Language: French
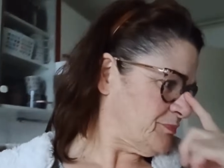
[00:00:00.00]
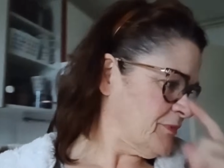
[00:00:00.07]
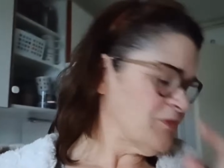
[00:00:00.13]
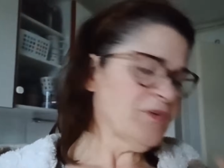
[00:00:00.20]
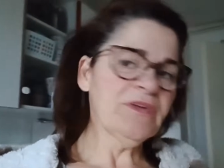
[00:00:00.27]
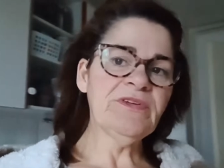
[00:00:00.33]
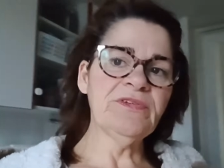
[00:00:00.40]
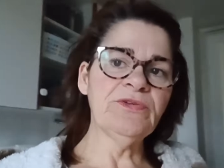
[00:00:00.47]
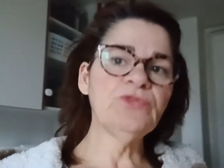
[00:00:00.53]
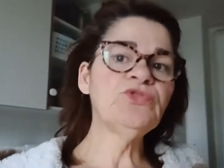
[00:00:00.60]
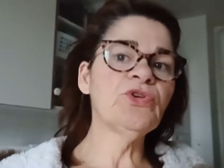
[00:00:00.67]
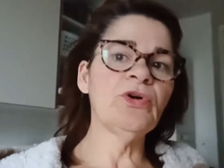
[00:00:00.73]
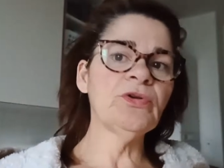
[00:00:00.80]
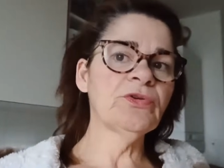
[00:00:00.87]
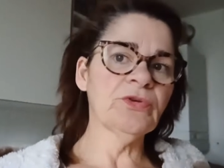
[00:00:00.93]
Enfin, il
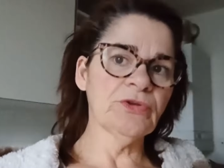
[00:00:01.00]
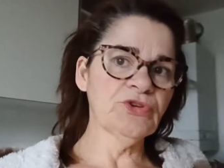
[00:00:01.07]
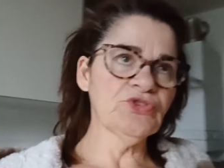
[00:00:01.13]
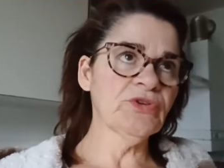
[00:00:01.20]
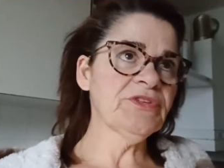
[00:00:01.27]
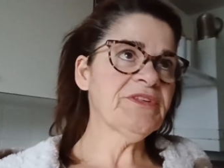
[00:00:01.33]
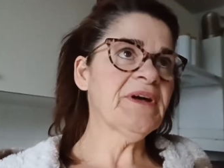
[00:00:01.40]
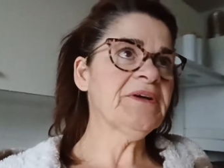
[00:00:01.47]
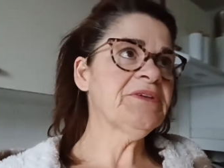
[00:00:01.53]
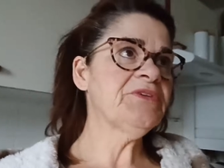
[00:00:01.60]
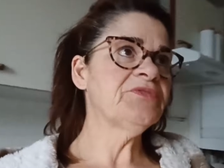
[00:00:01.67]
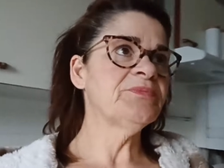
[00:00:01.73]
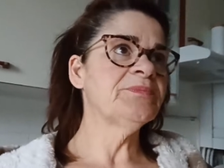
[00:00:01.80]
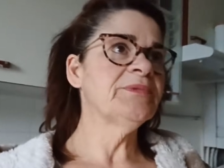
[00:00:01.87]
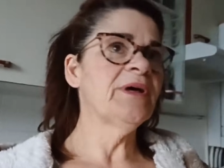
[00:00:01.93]
gueule quand les gens ils
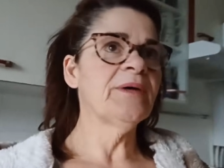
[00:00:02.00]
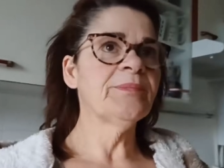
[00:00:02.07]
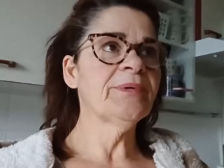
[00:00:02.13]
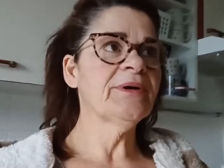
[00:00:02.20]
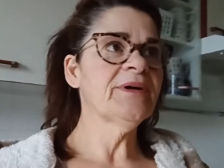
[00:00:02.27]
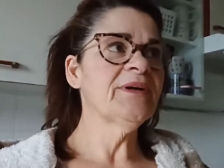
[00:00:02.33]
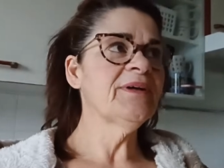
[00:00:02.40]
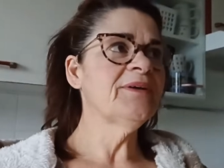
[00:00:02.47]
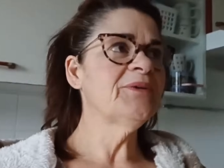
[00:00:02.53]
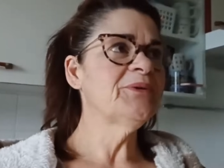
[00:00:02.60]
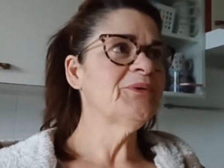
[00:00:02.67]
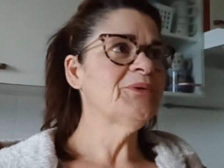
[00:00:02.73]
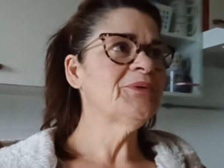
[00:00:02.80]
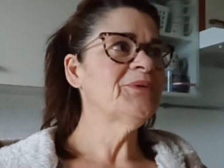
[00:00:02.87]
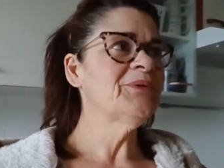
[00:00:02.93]
arrivent, mais après,
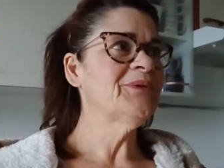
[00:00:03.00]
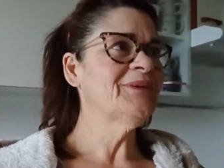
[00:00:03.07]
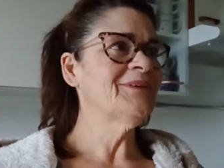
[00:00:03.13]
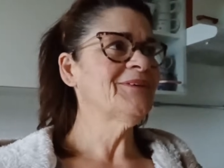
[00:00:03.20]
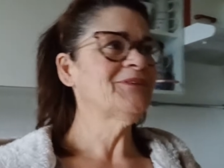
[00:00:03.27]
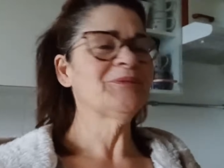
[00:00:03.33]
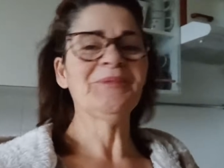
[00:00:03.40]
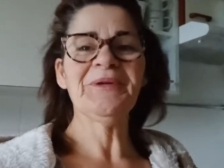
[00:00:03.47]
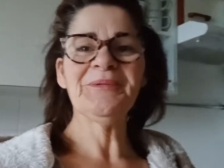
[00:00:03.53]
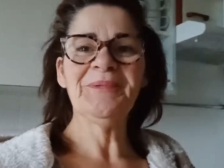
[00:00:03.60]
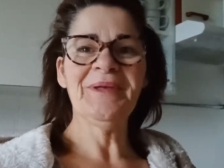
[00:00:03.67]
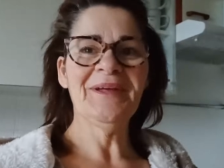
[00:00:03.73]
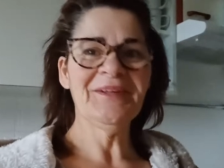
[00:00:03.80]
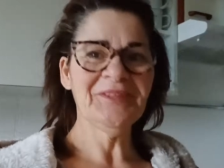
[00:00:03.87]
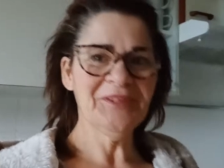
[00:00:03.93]
euh, je sais
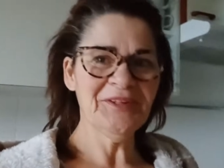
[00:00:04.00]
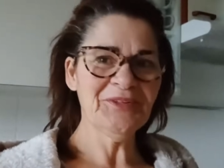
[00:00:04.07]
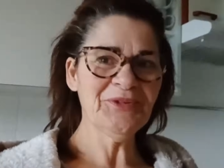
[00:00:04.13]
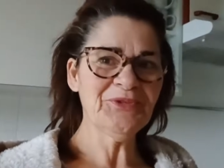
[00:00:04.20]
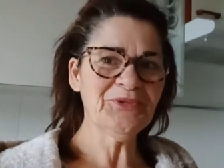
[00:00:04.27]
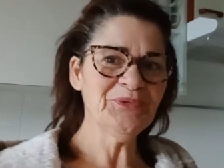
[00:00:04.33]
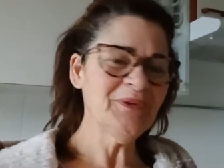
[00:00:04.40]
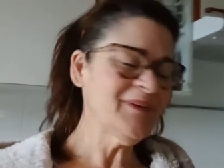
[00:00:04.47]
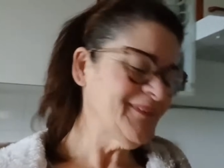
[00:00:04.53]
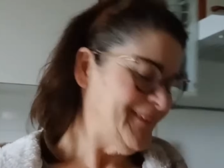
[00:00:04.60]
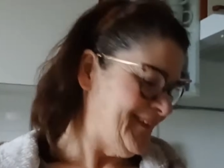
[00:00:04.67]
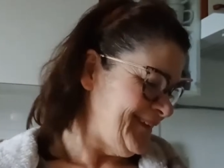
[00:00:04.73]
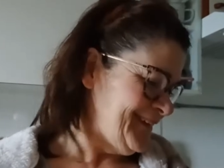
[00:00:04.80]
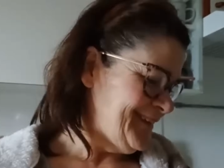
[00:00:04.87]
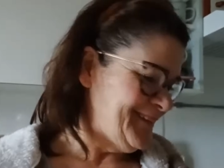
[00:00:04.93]
pas si elle se souvient,
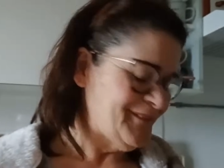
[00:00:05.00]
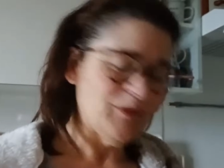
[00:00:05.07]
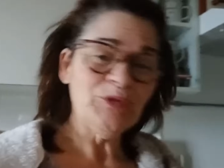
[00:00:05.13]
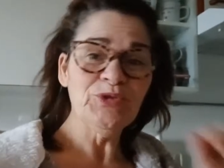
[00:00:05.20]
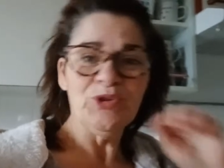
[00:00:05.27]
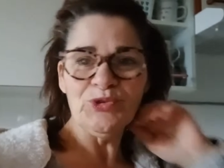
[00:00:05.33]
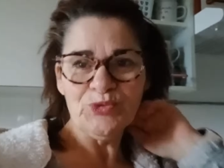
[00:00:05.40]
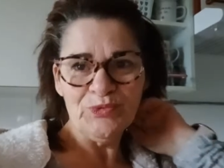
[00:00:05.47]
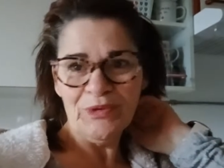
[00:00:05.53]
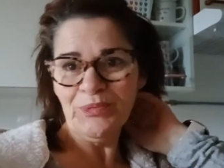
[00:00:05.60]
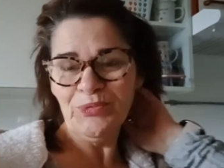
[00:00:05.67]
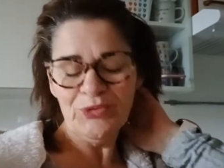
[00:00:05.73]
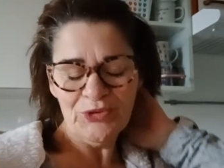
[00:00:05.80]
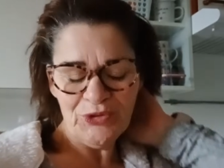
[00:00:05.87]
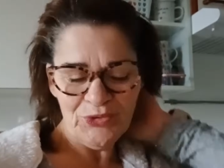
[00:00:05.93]
si elle se souvient,
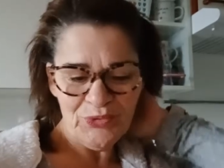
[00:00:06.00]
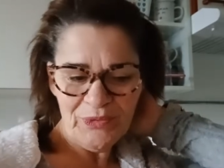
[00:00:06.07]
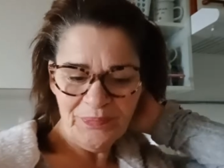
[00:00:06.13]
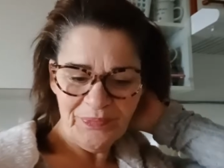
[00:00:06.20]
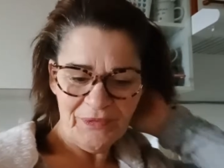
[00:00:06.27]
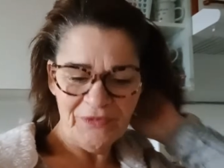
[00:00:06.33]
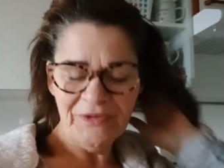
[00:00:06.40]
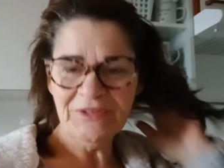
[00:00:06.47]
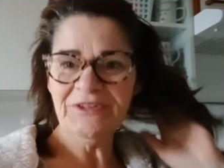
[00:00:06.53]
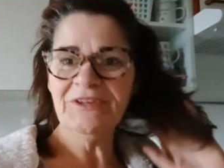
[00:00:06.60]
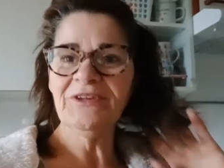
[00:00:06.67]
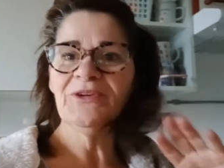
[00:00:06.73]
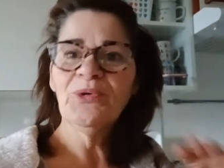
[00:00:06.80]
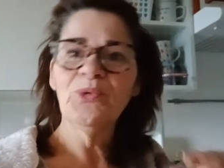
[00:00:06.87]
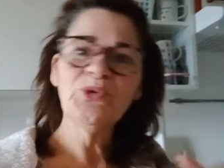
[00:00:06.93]
c'est sûr. En fait,
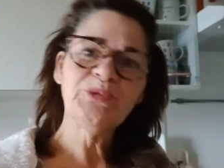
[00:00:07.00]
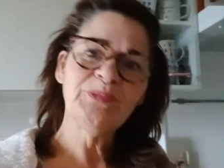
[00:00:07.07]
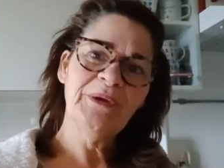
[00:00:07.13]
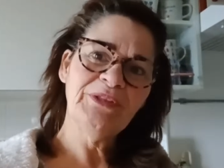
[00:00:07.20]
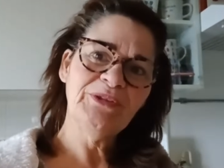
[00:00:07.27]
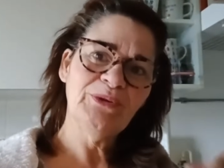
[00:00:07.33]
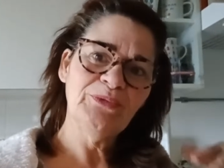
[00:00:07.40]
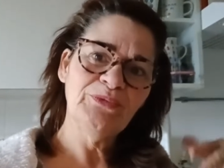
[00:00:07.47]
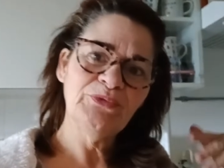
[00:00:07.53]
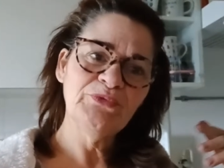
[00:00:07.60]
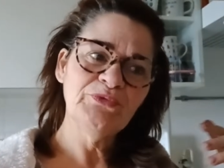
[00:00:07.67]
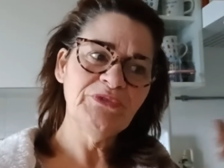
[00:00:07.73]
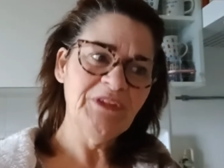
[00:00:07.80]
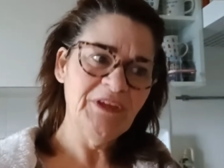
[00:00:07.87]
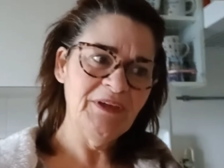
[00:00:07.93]
il rouspète quand vous
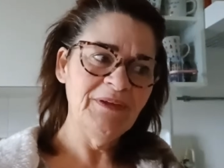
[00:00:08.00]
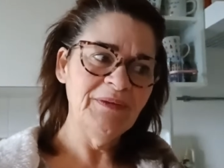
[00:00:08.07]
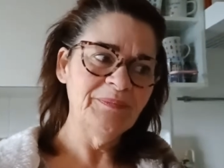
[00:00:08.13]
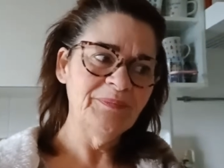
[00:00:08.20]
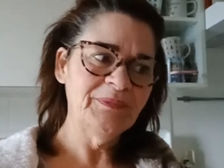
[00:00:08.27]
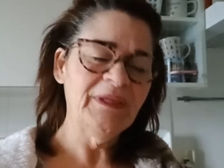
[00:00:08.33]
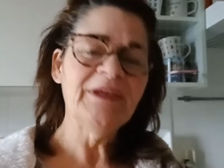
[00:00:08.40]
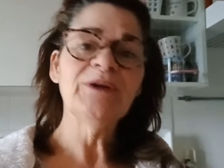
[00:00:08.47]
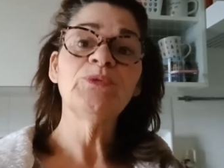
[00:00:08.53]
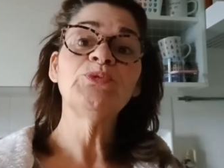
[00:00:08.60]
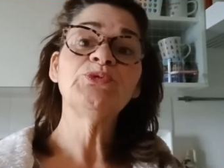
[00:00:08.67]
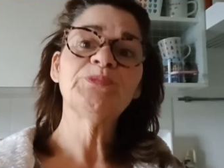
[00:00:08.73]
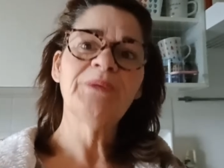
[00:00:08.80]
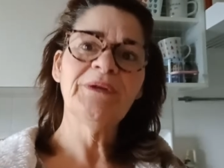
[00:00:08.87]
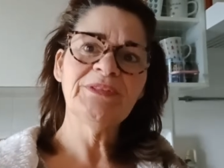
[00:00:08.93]
venez et il
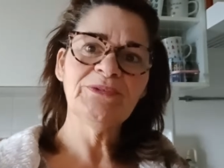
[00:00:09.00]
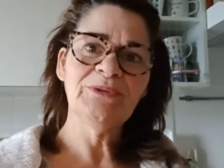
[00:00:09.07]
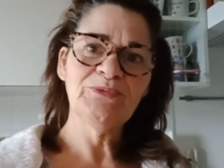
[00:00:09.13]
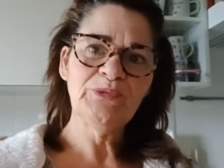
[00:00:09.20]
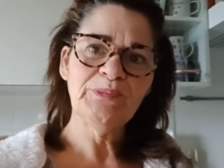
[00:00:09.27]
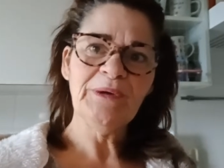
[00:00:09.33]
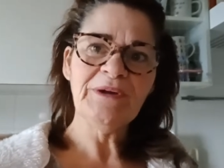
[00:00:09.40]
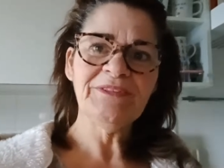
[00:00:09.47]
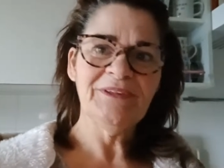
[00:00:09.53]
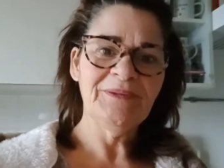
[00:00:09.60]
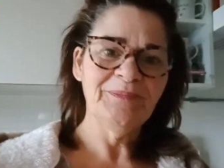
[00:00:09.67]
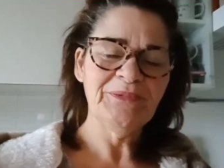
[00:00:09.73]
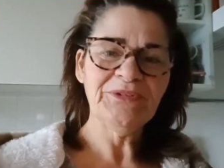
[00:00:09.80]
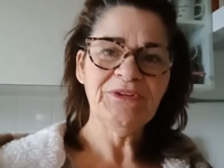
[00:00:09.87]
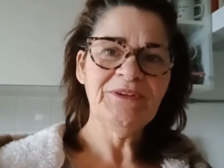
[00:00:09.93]
rouspète quand vous
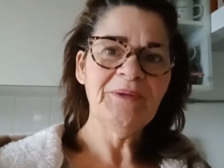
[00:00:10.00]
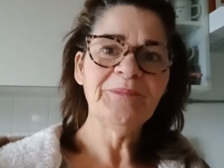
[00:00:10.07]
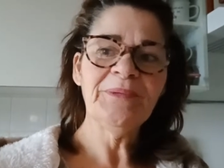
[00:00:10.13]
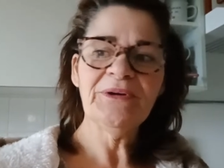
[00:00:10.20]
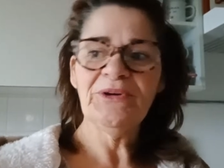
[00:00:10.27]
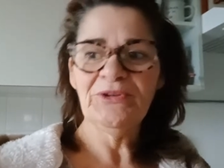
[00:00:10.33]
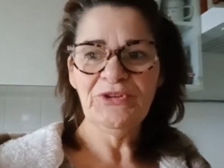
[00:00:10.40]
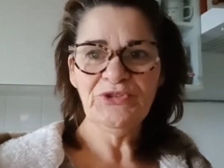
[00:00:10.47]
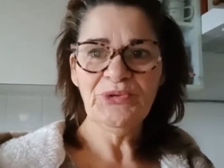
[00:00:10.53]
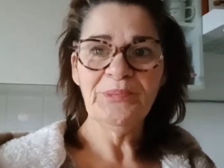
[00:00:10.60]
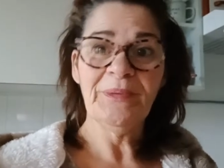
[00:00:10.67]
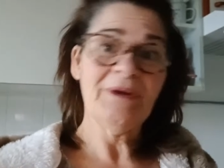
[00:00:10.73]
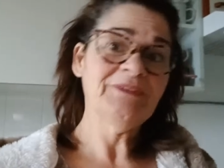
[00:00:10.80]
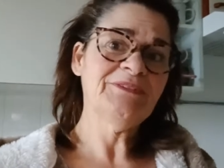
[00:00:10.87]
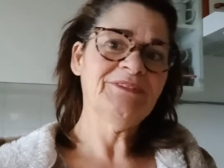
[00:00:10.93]
partez qu'il n'aime pas quand les gens
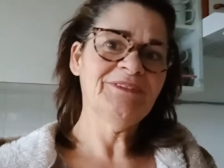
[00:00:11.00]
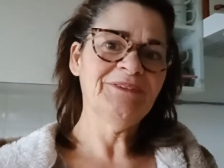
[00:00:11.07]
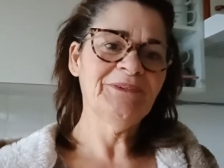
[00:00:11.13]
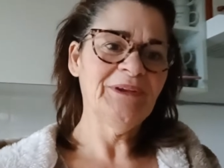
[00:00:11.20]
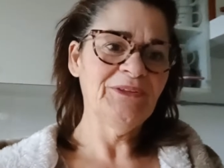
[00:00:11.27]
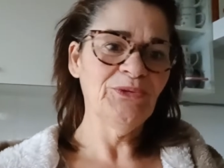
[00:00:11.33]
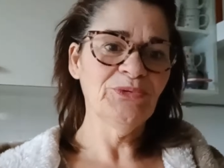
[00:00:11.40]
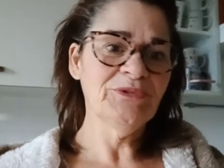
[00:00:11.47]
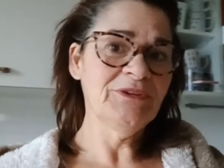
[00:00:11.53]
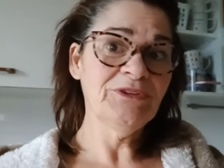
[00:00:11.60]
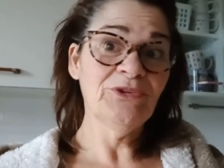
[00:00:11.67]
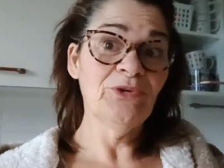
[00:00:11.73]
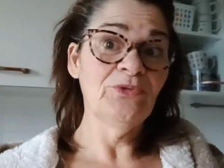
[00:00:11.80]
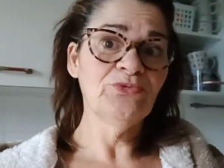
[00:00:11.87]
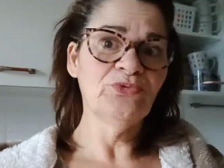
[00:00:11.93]
partent. Voilà, donc il
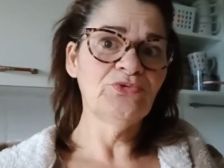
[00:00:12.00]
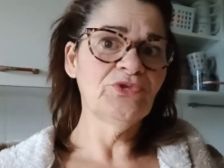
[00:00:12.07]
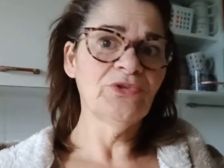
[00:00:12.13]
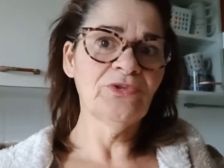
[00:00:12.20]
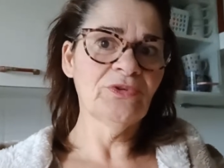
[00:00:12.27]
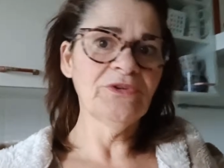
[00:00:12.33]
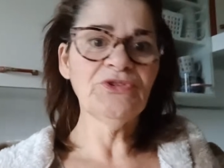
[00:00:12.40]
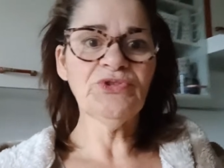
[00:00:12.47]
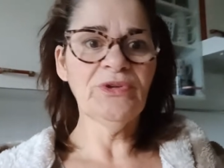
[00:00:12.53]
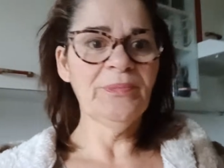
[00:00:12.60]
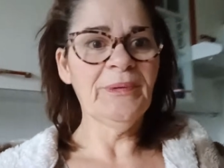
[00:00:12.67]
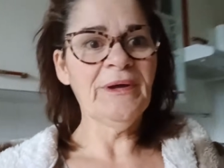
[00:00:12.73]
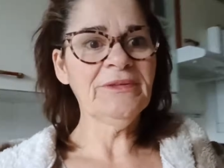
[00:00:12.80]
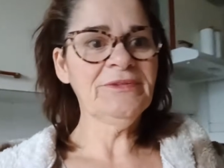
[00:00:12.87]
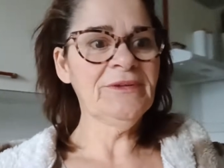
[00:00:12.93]
gueule tout le temps quand les gens y
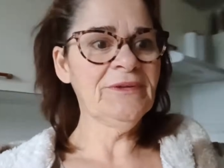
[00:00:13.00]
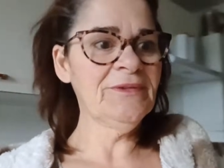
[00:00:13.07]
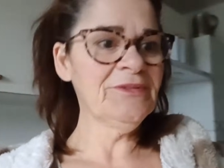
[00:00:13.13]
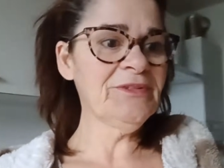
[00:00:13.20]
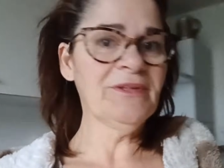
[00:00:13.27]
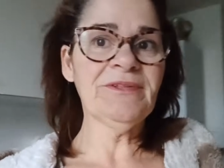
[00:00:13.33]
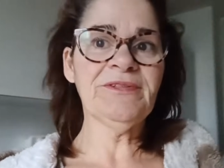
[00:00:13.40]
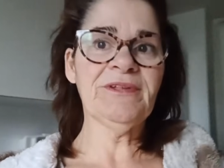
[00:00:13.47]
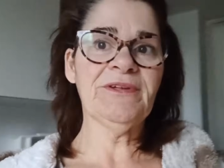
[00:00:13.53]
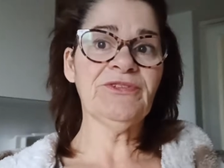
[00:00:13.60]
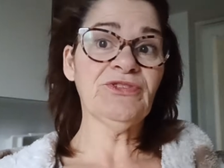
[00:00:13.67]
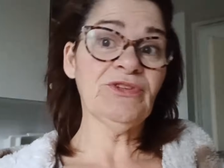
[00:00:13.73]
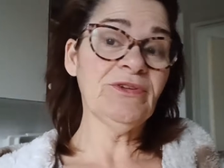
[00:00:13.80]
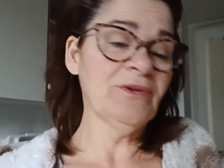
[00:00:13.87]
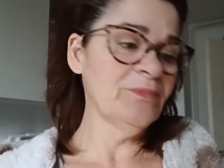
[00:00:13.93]
partent. C'est
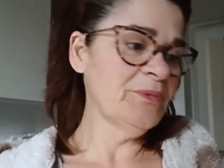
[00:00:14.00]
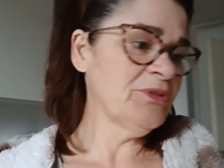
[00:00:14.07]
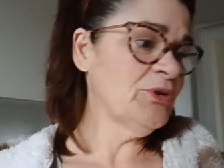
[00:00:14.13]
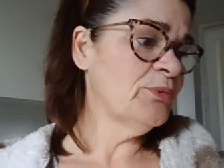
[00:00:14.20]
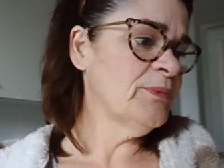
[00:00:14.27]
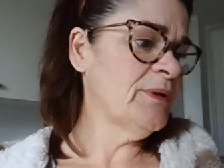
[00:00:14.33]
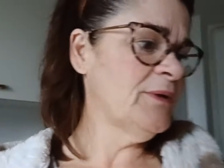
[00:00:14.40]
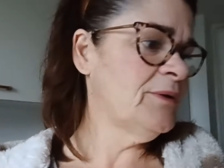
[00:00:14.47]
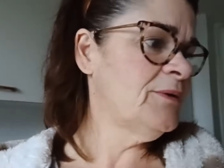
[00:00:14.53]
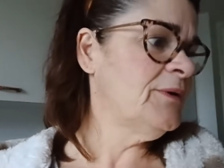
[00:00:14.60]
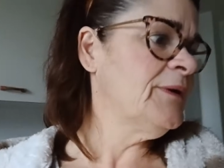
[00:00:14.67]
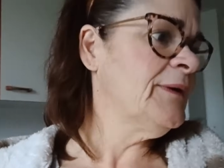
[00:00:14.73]
assez embêtant, mais euh,